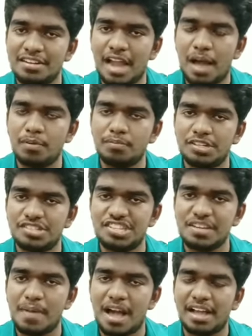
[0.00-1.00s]
நாமும்
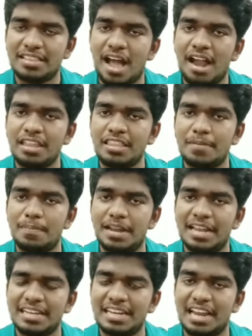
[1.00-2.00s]
நிச்சயமாக அந்த ஆனந்த
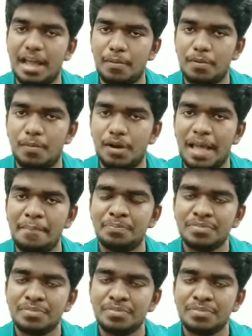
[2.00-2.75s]
பிள்ளை என்கின்ற நபர் போல